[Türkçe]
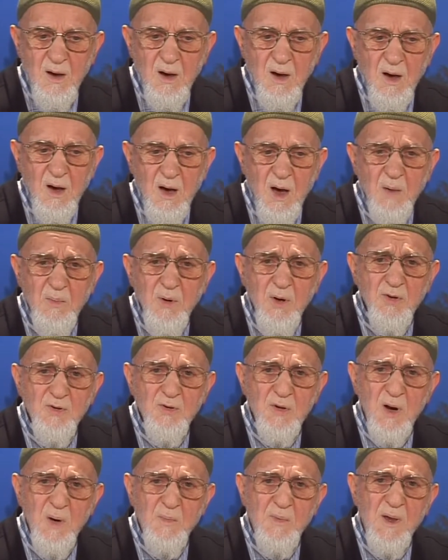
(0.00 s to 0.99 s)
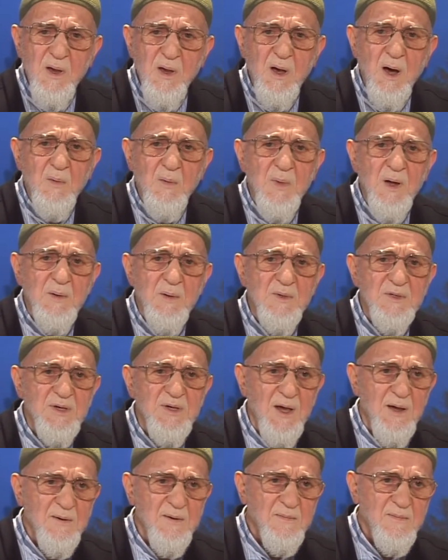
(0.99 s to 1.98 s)
Haber gönderiyorlar
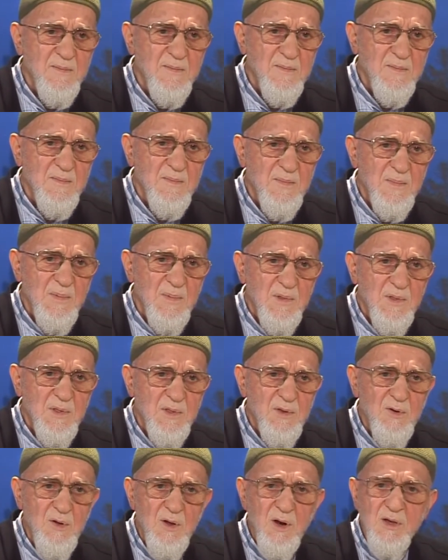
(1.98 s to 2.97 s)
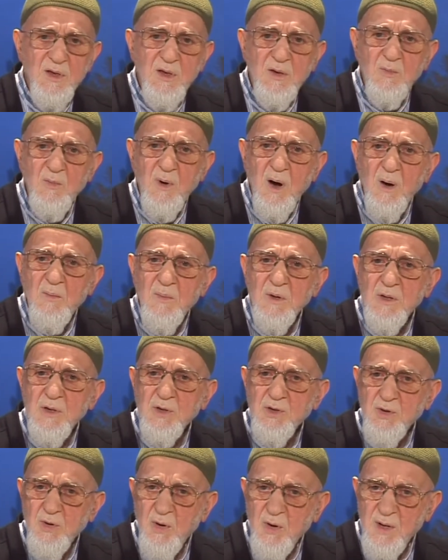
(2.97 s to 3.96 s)
peygamberimize. Diyorlar ki
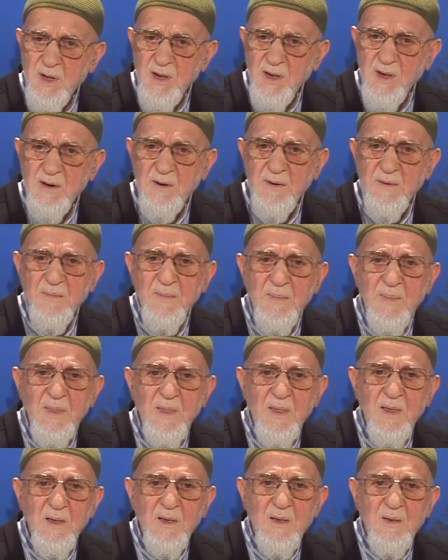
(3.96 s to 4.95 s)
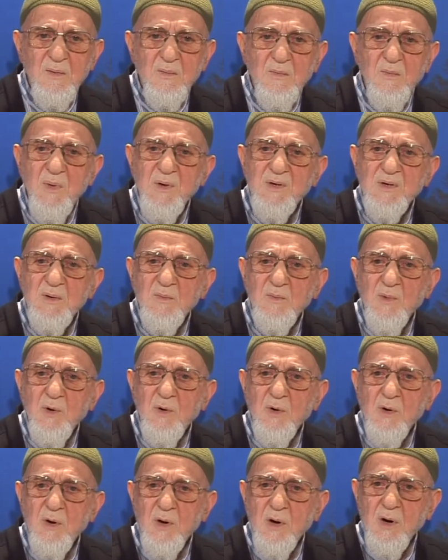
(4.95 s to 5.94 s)
Muhammed'e söyleyin
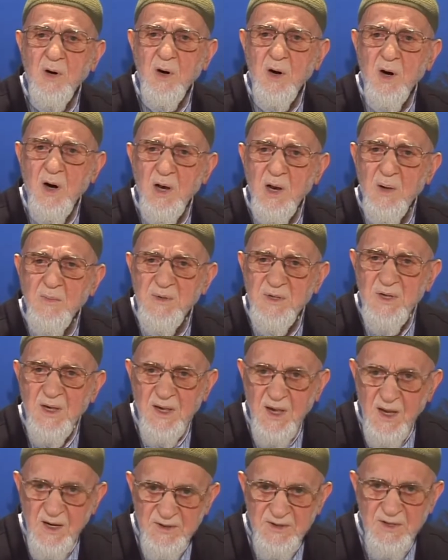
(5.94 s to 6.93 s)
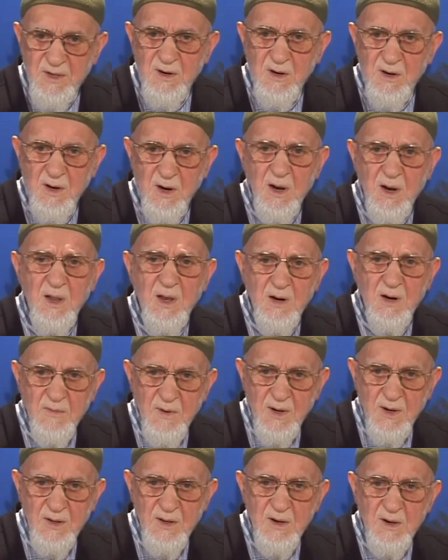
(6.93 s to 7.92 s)
bizim kalemize gelsin, kaleleri
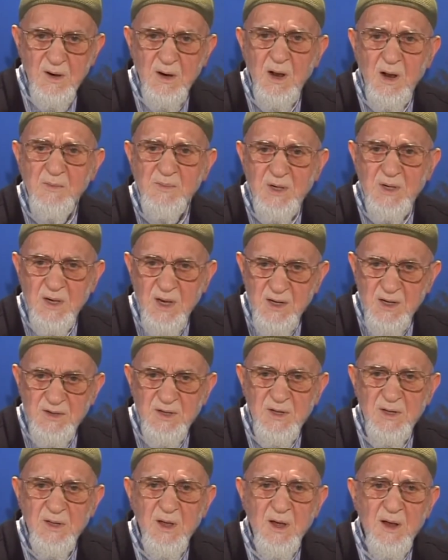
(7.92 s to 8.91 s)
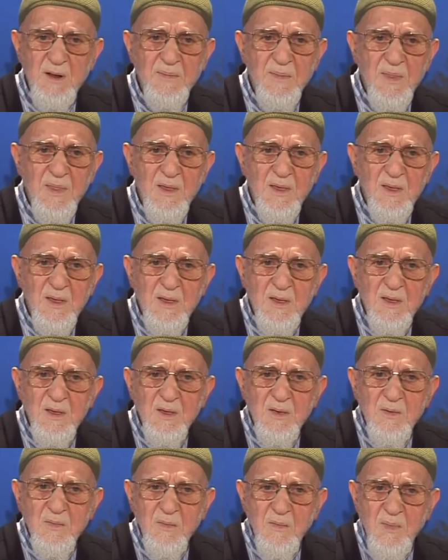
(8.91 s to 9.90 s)
vardı, kalemize gelsin de
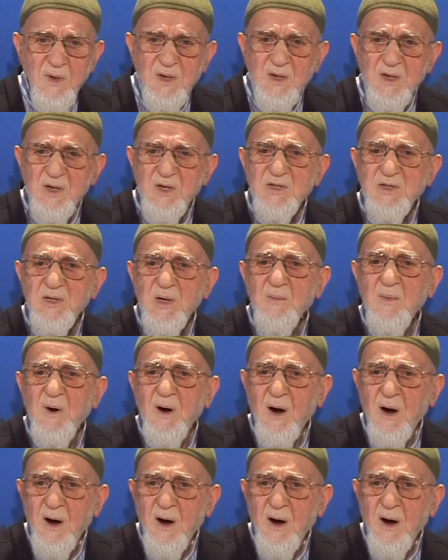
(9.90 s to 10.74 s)
bir İslam'ı